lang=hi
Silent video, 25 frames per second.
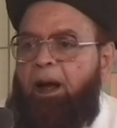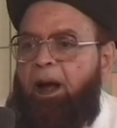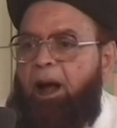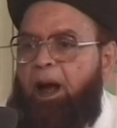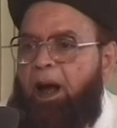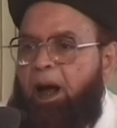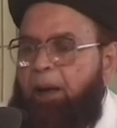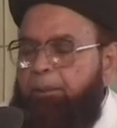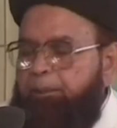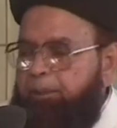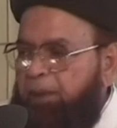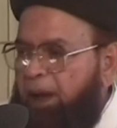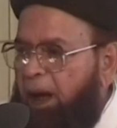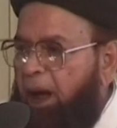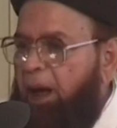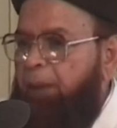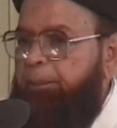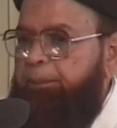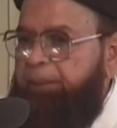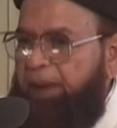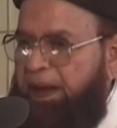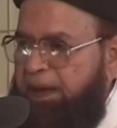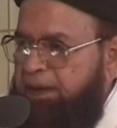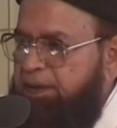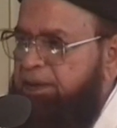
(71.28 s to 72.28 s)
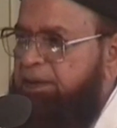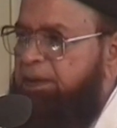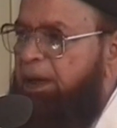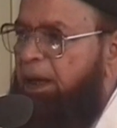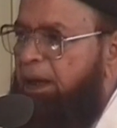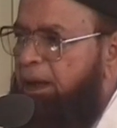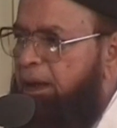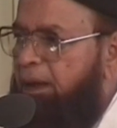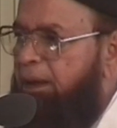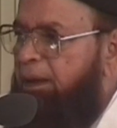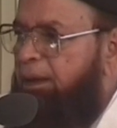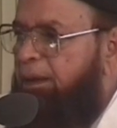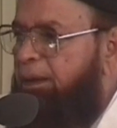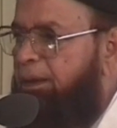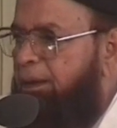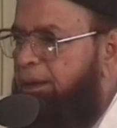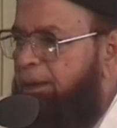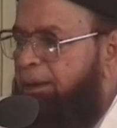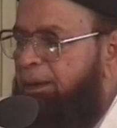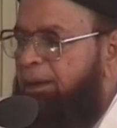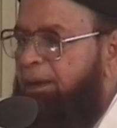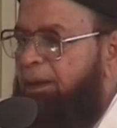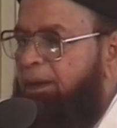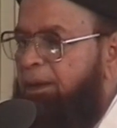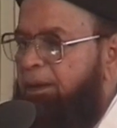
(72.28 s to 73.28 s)
आपका पैसा
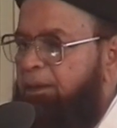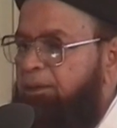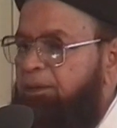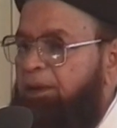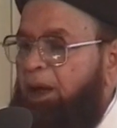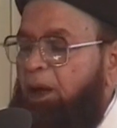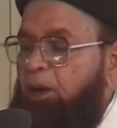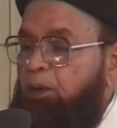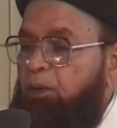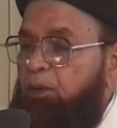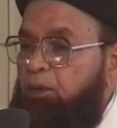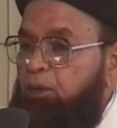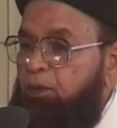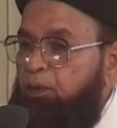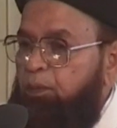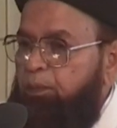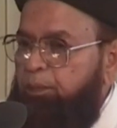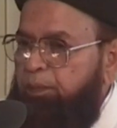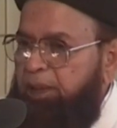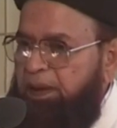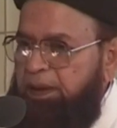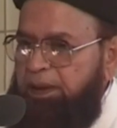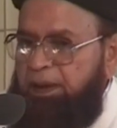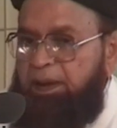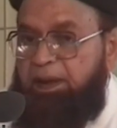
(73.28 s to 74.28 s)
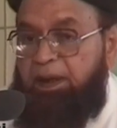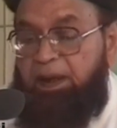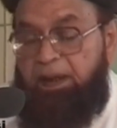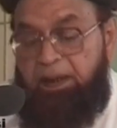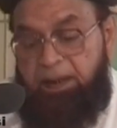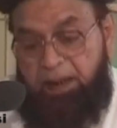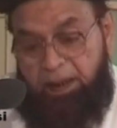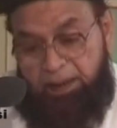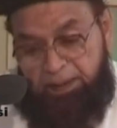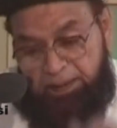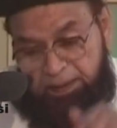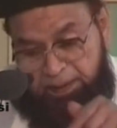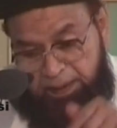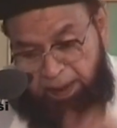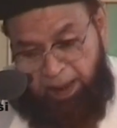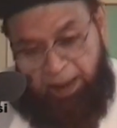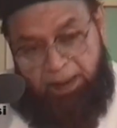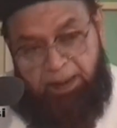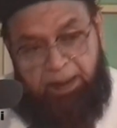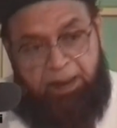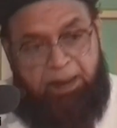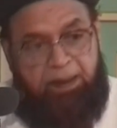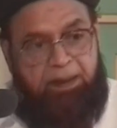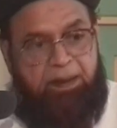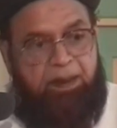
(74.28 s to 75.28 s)
दारुलूम बनने के लिए यहाँ
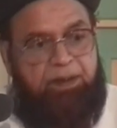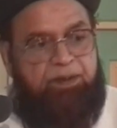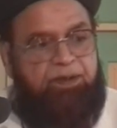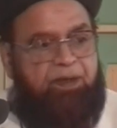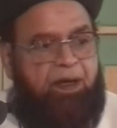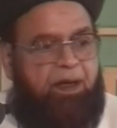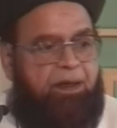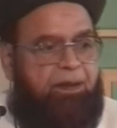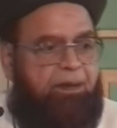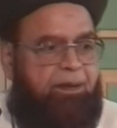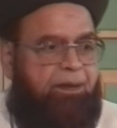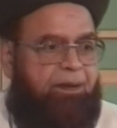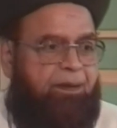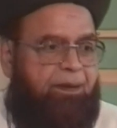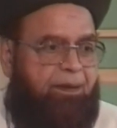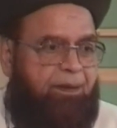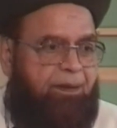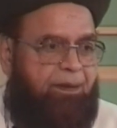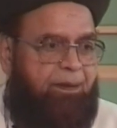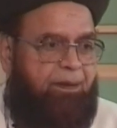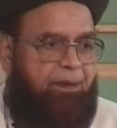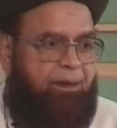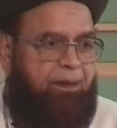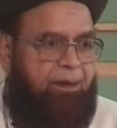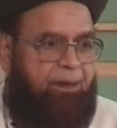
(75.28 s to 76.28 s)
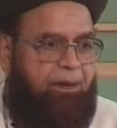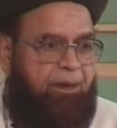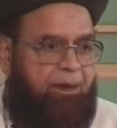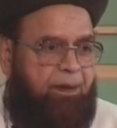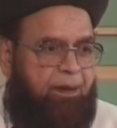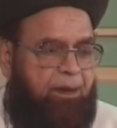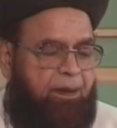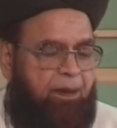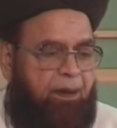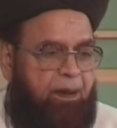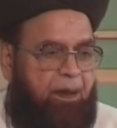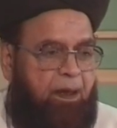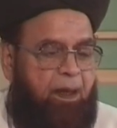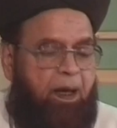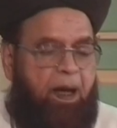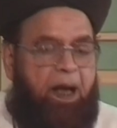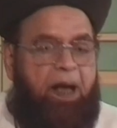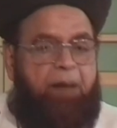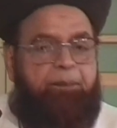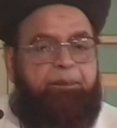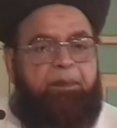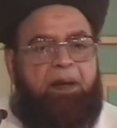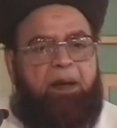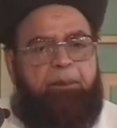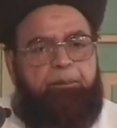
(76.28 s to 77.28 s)
लगना चाहिए
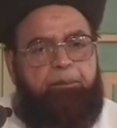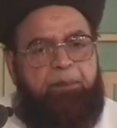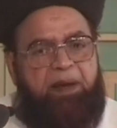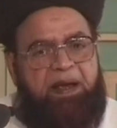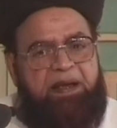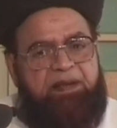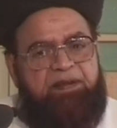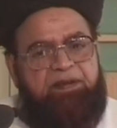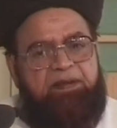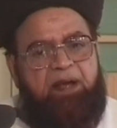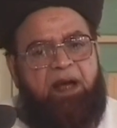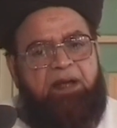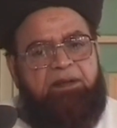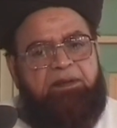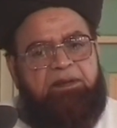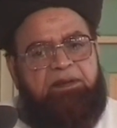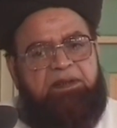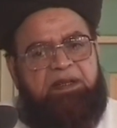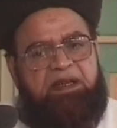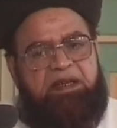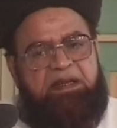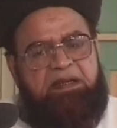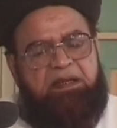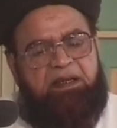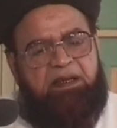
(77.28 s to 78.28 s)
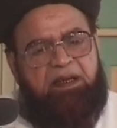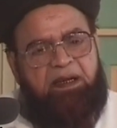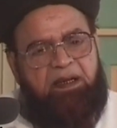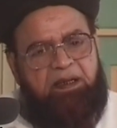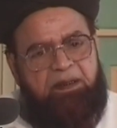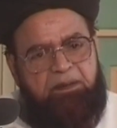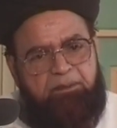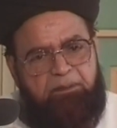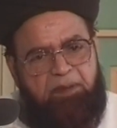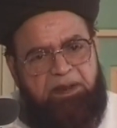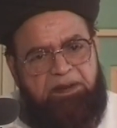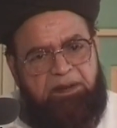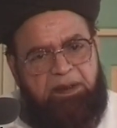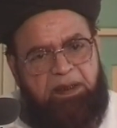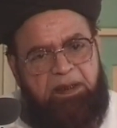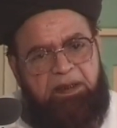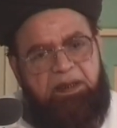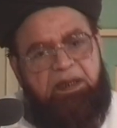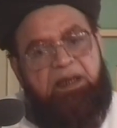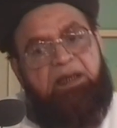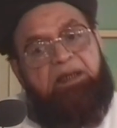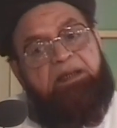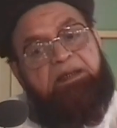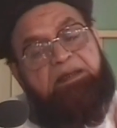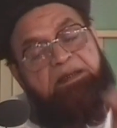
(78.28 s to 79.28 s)
आपका पैसा दीन की खिदमत के
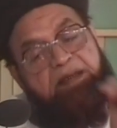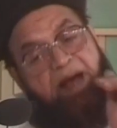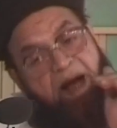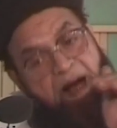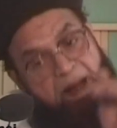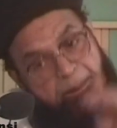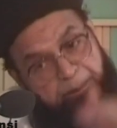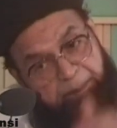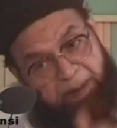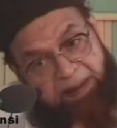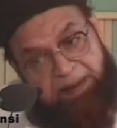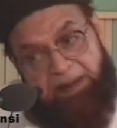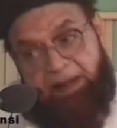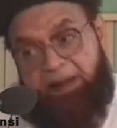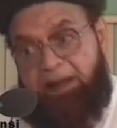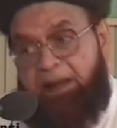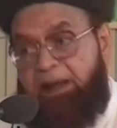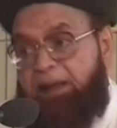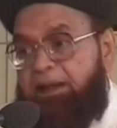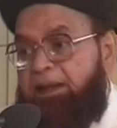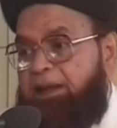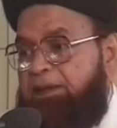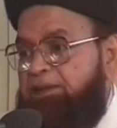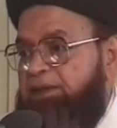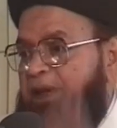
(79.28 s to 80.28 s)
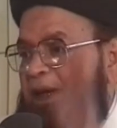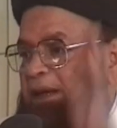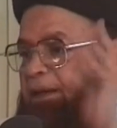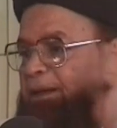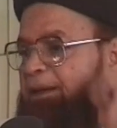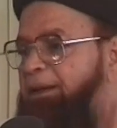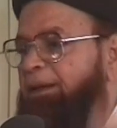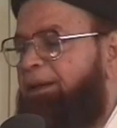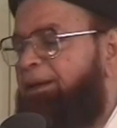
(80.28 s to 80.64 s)
लिए यहाँ पहले लगना चाहिए